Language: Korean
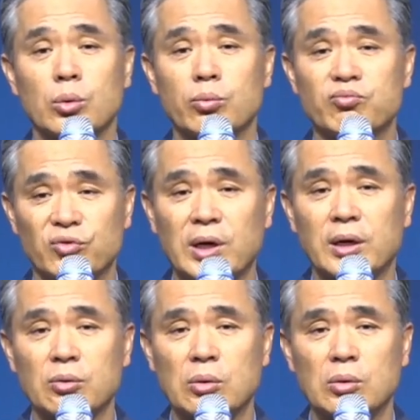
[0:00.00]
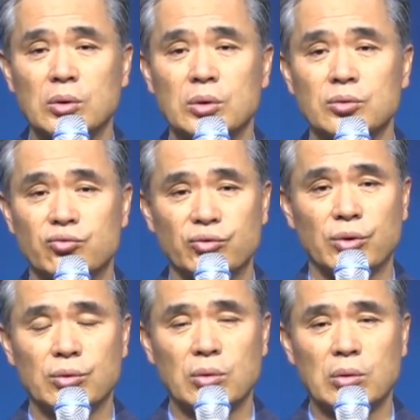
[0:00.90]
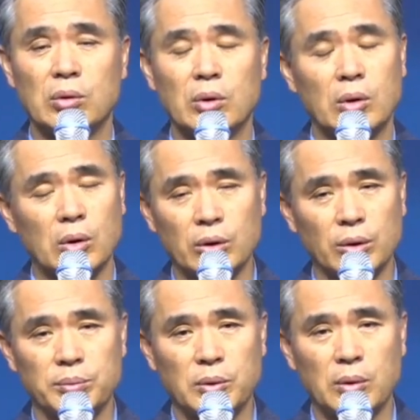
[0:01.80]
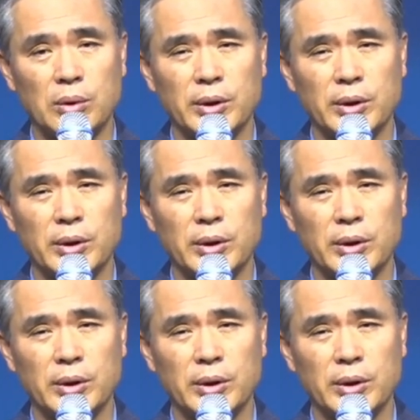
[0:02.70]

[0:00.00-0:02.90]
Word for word: 불안하고 두렵고 어렵고